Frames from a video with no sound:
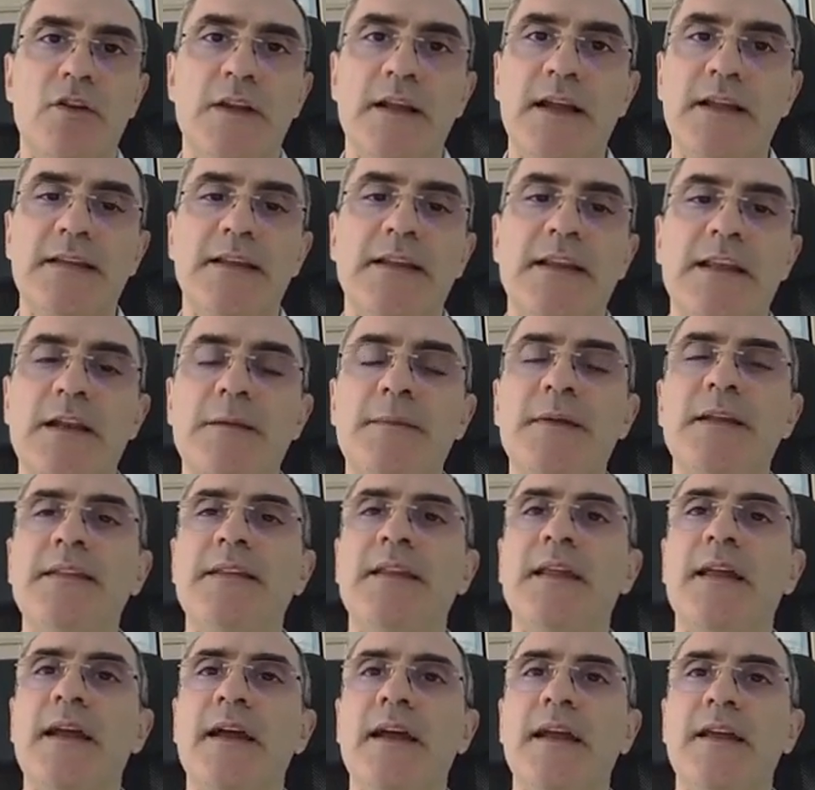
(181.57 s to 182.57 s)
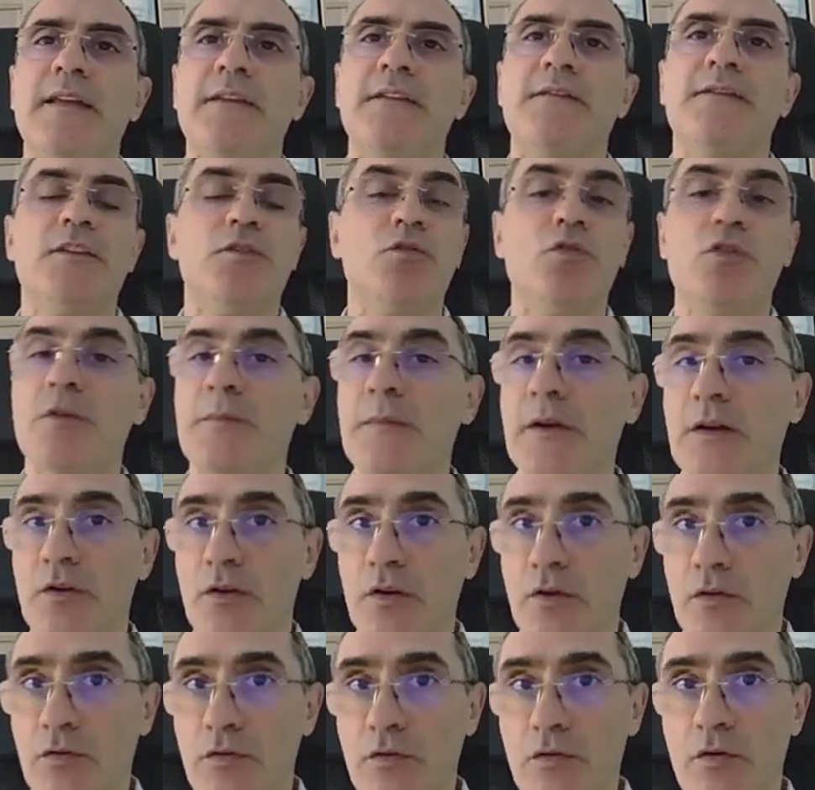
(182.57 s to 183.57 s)
legate chiaramente ai fattori
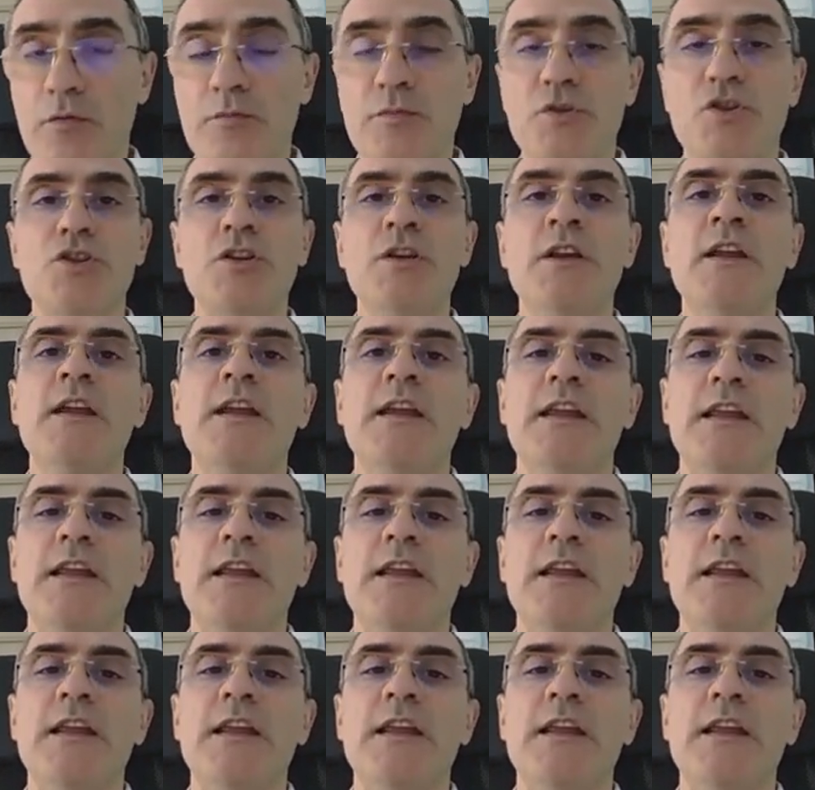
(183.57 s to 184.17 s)
macroeconomici,